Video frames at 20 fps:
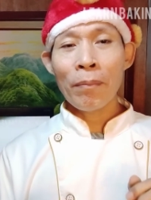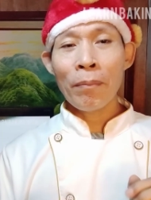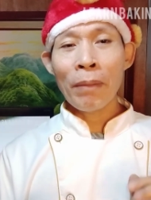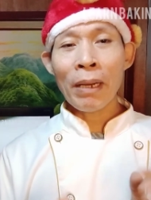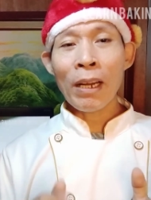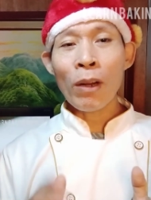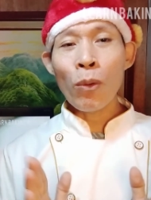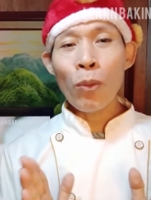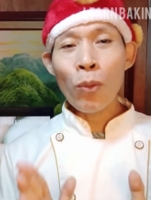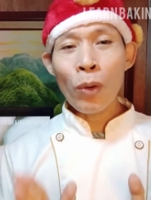
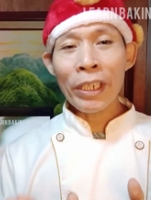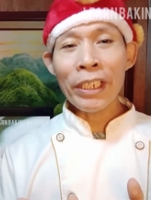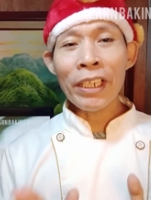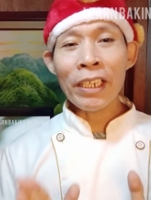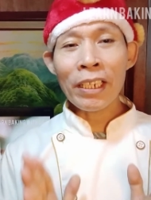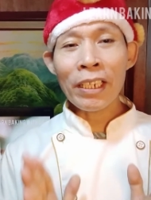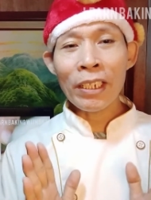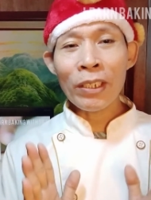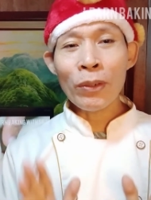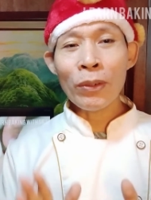makakuha
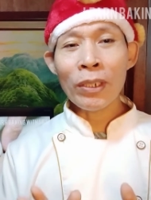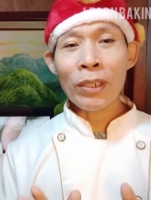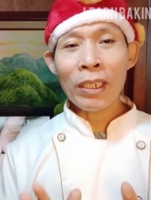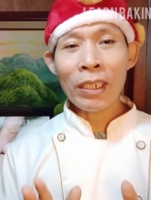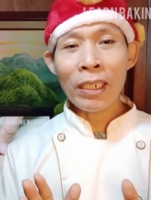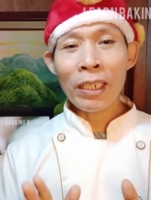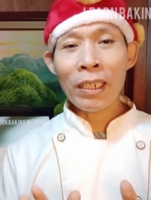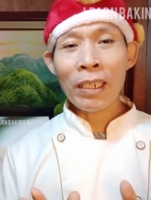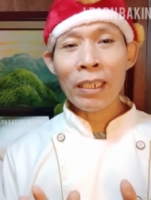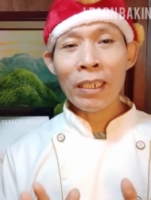din kayo
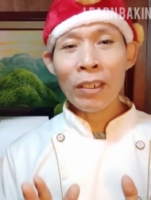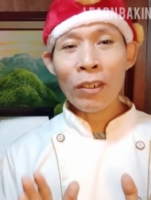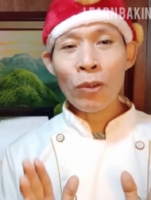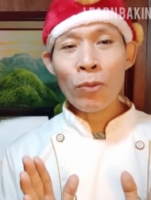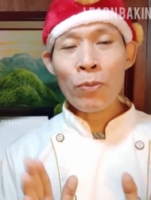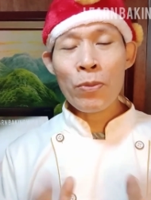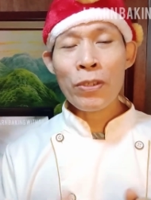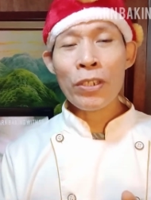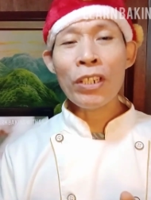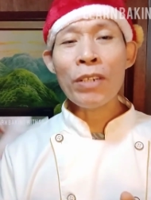ng uh,
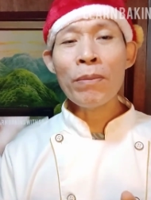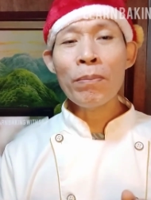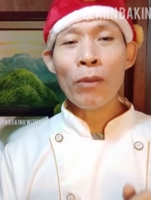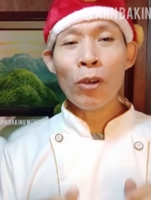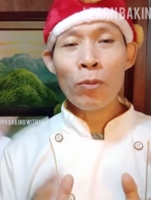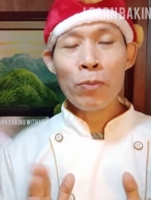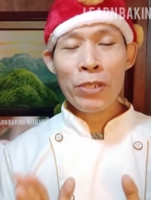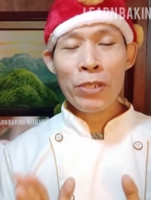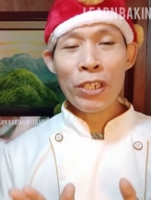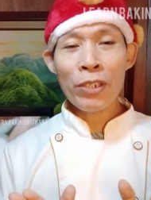observe,
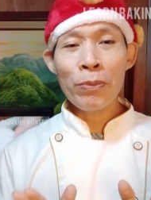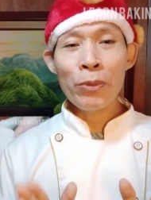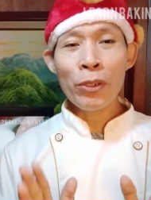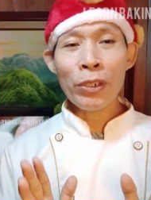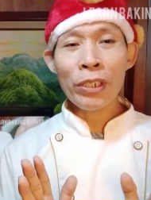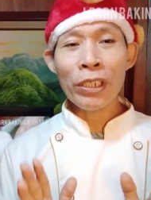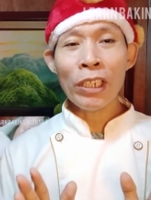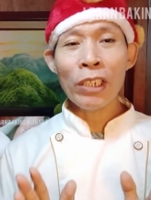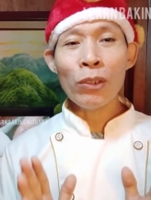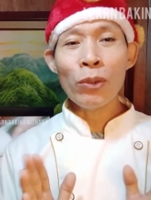ma-observe
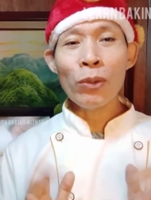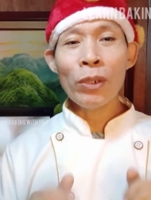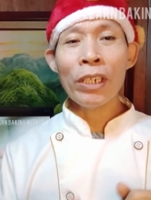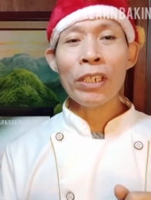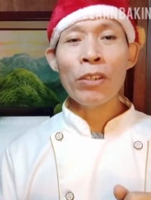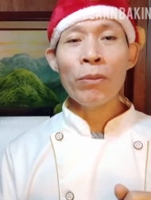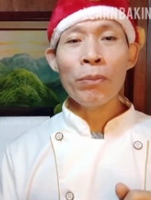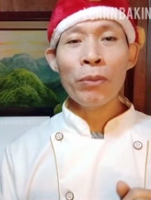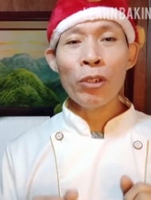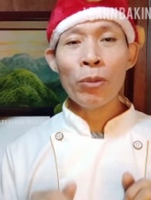nyo rin ang
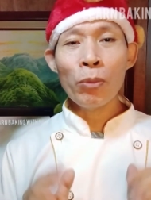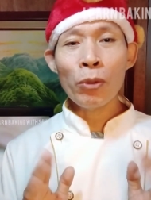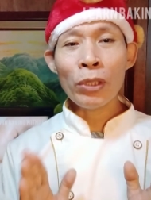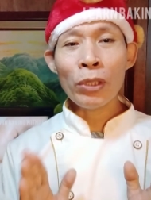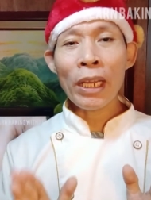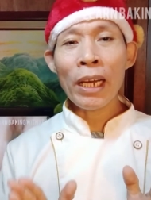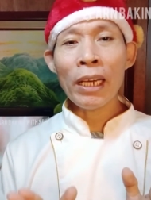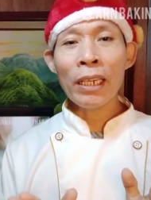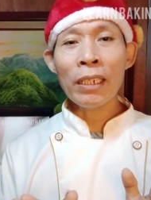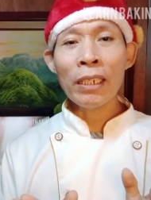lugar yung
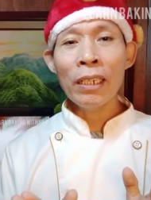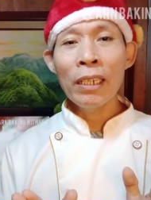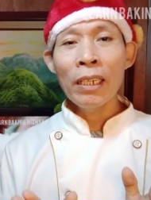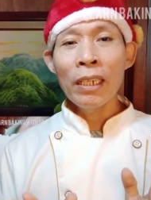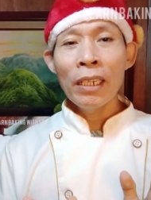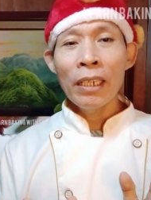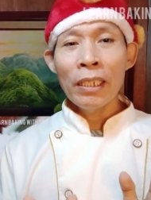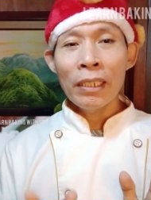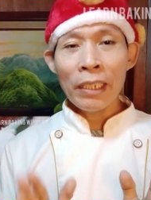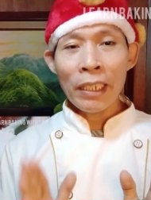pinupuntahan
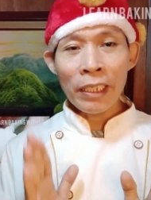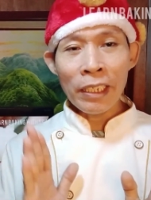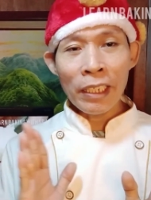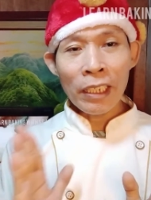na